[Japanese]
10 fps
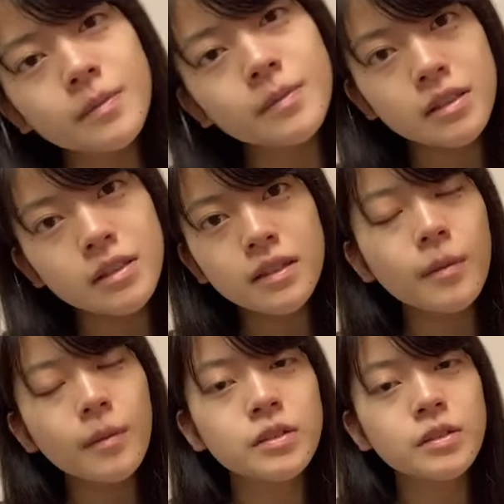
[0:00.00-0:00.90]

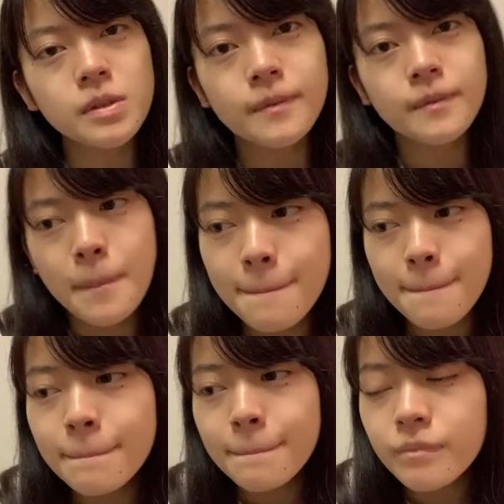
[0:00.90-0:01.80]
つの
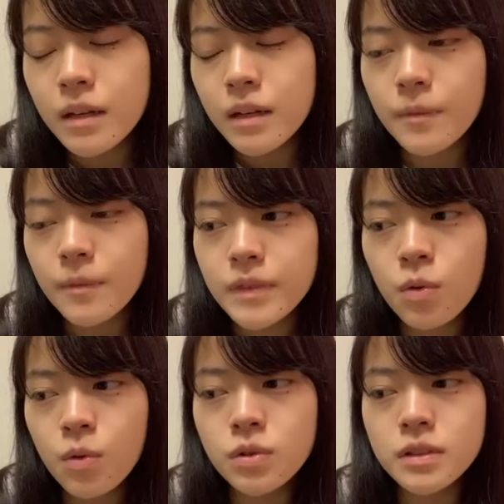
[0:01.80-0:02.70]

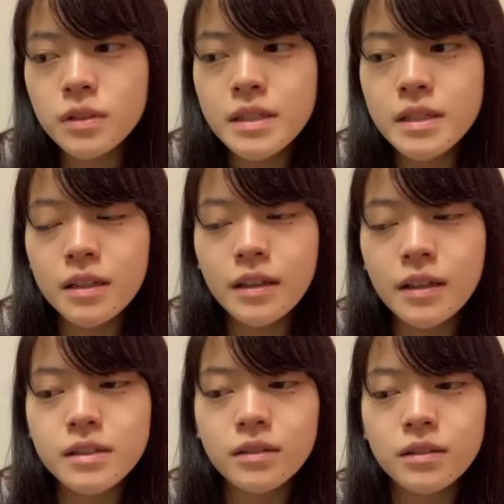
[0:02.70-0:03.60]
ブルーベリーとか
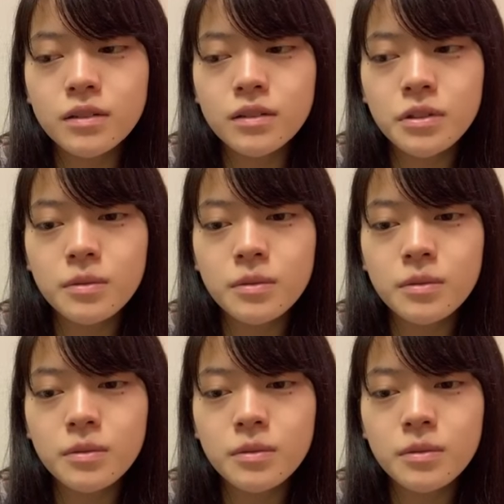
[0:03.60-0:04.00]
ストロベリーの